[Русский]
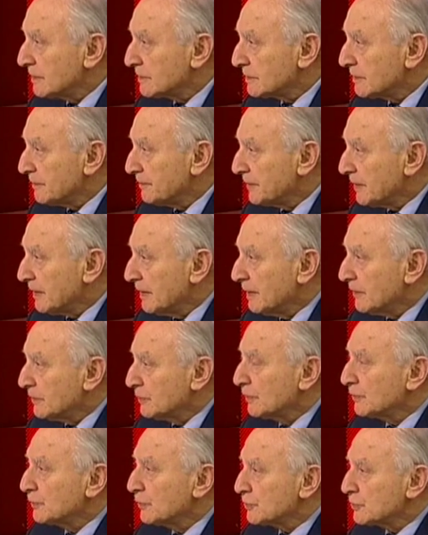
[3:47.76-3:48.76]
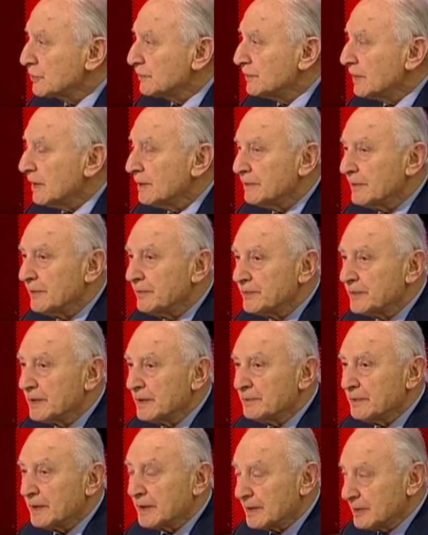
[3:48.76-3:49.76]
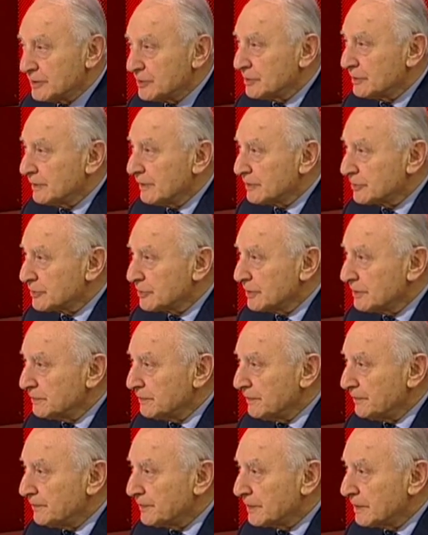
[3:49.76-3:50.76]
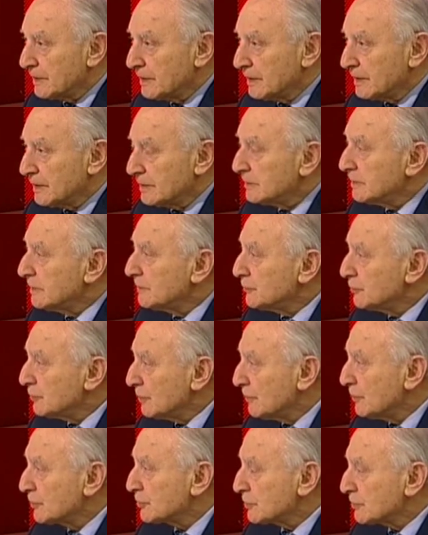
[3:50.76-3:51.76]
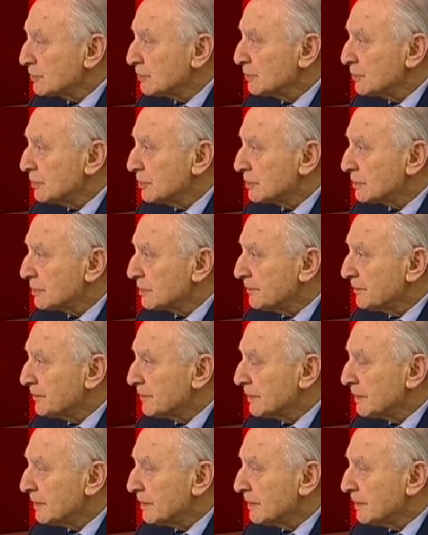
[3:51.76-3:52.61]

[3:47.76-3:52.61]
есть. Но в то же время, пока человек жив, с ним все может случиться.